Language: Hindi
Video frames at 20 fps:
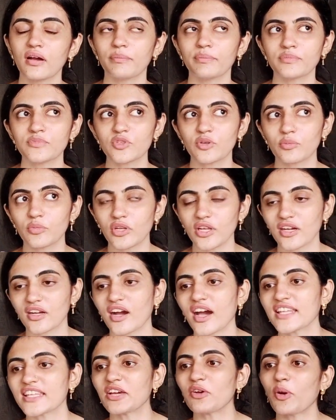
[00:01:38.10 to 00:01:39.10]
जो
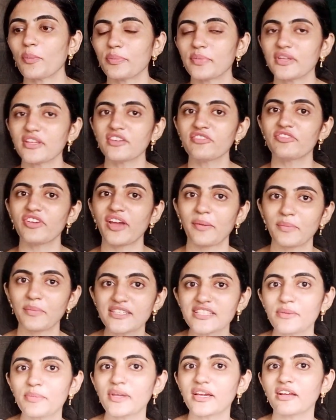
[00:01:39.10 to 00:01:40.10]
मुलाकात है वो अपनी फैमिली
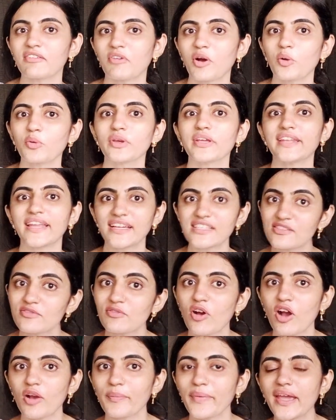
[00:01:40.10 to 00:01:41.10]
से भी करवाऊँगी नेक्स्ट
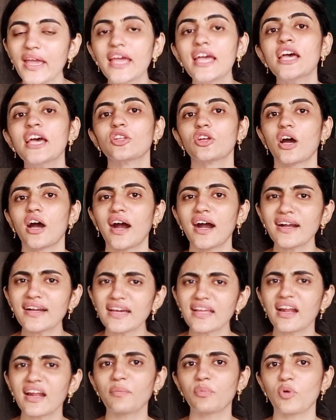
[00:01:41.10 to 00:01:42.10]
व्लॉग में तो
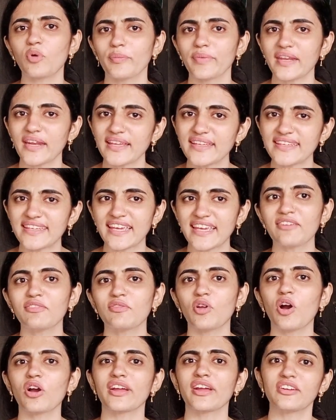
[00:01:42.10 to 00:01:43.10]
अगर आपको मेरा ये
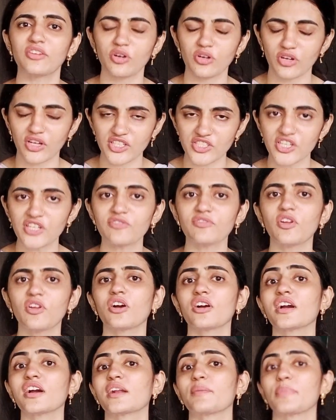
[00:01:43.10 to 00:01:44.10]
व्लॉग इंट्रोडक्शन
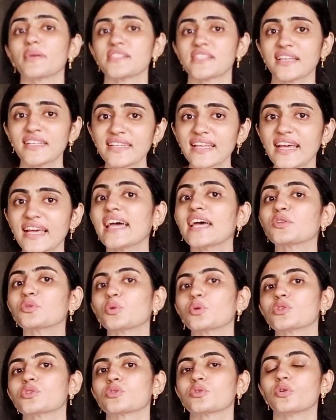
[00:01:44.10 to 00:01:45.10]
व्लॉग अगर पसंद आया तो
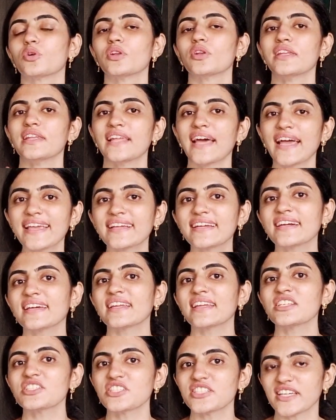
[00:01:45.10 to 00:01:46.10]
इसको लाइक
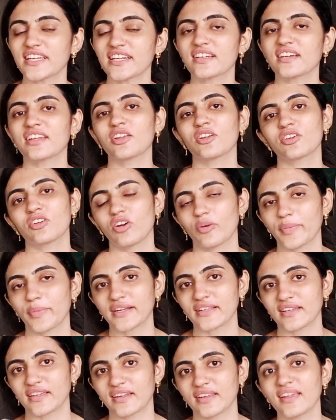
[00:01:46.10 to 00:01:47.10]
करें शेयर करें और कॉमेंट
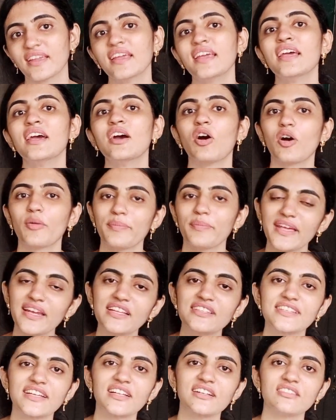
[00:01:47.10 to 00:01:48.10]
करें और मेरे
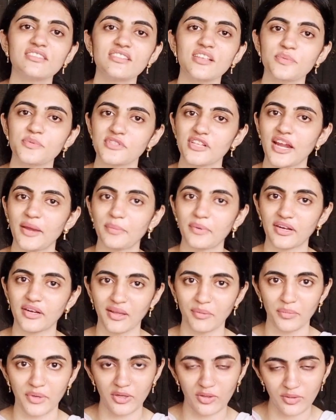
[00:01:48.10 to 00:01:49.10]
चैनल को सब्सक्राइब करना
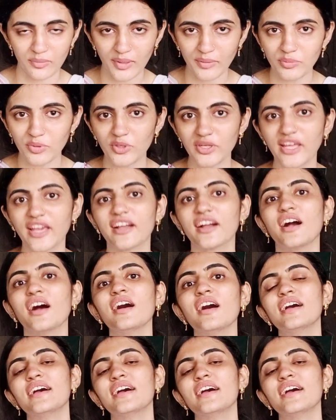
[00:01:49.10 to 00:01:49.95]
बिल्कुल मत भूलिएगा